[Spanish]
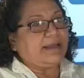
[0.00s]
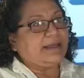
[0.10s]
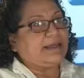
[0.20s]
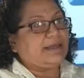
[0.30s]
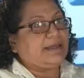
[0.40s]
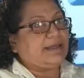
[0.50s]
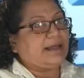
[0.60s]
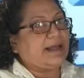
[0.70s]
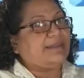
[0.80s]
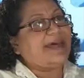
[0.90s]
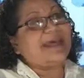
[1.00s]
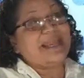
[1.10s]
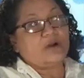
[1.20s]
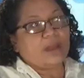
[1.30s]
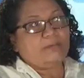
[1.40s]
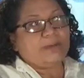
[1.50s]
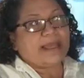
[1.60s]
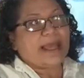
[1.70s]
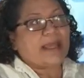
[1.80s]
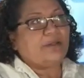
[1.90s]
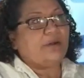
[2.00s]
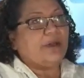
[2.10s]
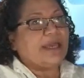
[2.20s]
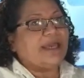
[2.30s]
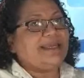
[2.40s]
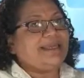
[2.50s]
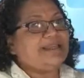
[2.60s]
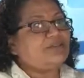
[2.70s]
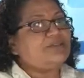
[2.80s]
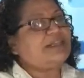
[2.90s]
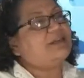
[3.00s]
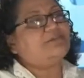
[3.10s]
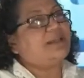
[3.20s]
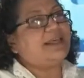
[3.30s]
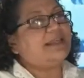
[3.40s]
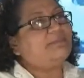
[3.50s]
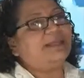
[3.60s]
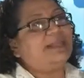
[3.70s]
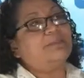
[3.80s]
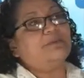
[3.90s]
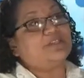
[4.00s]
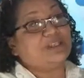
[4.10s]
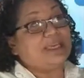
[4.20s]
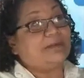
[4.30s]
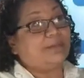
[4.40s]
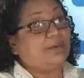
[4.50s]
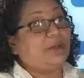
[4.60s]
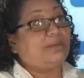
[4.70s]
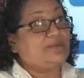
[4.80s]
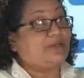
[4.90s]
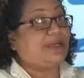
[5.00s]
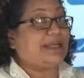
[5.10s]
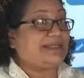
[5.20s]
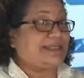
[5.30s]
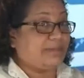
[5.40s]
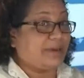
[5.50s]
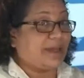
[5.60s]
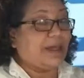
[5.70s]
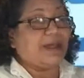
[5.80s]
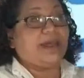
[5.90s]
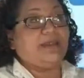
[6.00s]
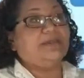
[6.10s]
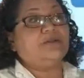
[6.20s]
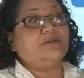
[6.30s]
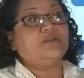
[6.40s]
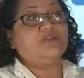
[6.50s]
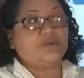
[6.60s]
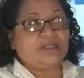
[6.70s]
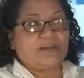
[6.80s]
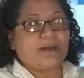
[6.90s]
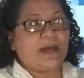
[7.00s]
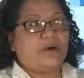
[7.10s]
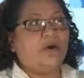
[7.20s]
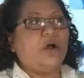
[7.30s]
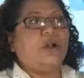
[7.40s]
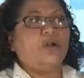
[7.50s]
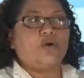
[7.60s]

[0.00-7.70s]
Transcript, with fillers: eh, a dar a los empleados y eso se refleja de manera positiva, porque una persona que sepa que dentro de su trabajo lo